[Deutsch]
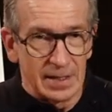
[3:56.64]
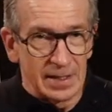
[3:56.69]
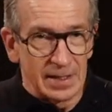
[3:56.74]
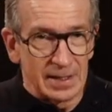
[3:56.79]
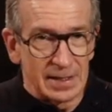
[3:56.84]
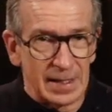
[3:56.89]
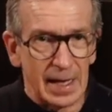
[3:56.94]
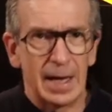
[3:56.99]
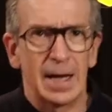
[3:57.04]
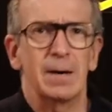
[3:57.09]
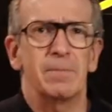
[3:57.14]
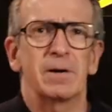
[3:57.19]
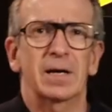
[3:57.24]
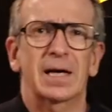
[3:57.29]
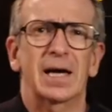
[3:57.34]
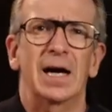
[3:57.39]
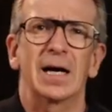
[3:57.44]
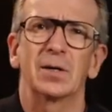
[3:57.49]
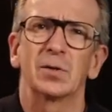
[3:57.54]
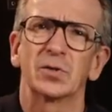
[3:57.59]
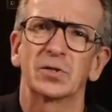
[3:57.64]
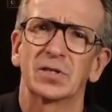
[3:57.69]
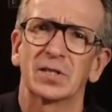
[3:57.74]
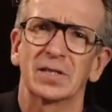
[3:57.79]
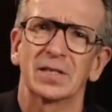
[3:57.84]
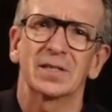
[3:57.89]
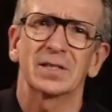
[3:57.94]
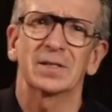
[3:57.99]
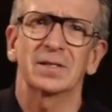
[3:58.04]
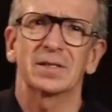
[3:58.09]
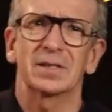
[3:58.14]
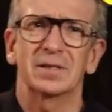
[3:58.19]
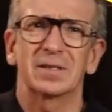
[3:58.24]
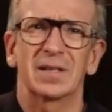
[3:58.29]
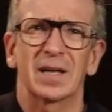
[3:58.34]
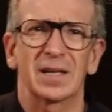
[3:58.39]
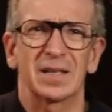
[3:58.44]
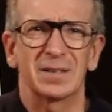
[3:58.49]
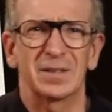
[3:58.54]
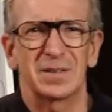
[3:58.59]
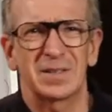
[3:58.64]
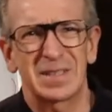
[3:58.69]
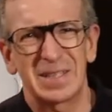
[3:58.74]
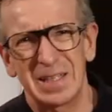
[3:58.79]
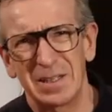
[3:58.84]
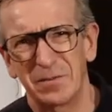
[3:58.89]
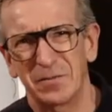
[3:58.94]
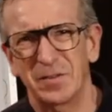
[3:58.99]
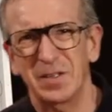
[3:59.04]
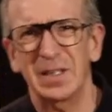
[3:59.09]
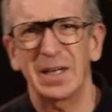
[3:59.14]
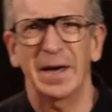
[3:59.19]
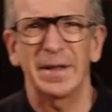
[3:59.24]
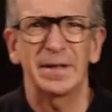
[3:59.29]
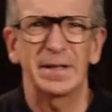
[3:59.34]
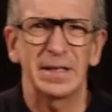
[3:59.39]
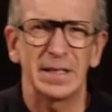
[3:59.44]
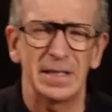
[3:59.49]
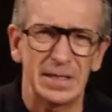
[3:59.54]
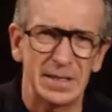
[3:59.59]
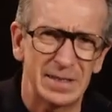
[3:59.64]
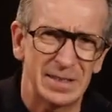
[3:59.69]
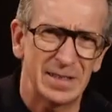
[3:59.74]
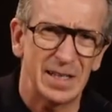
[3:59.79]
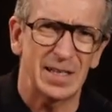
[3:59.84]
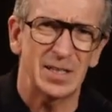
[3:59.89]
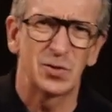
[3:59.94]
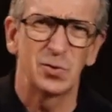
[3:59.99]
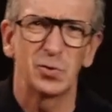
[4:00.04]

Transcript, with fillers: Ja, aber Carlos, äh, CFD-Handel ist ja so